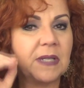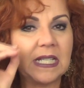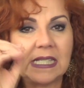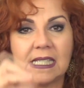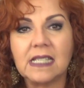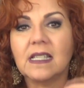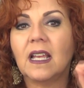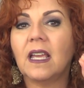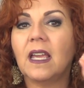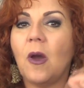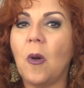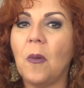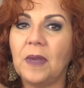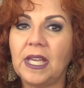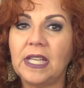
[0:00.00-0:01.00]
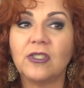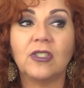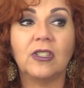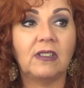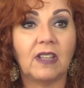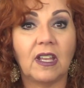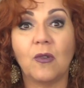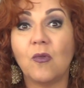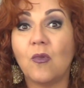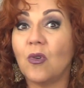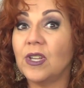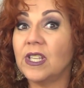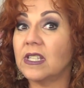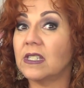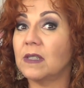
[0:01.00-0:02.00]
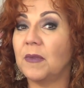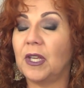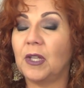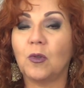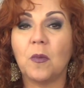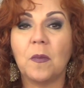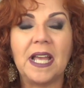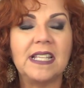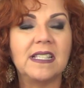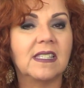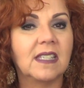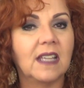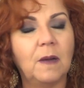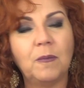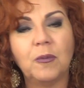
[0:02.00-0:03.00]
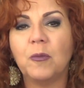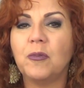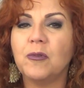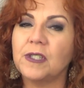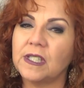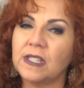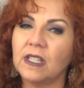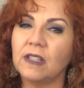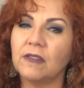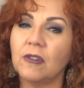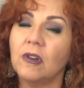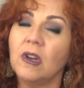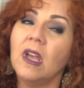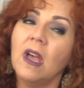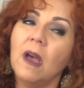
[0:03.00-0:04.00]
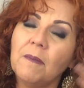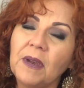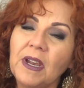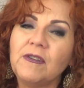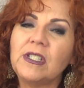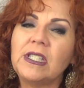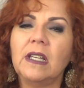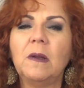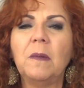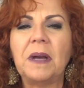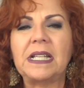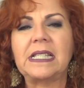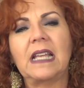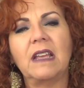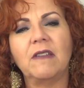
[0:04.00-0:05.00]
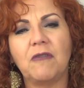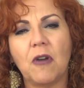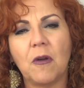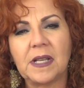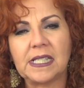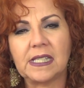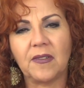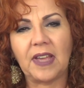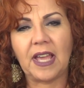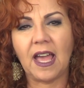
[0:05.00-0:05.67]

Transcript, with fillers: precisa realmente ter um conhecimento mais amplo possível para você não passar informação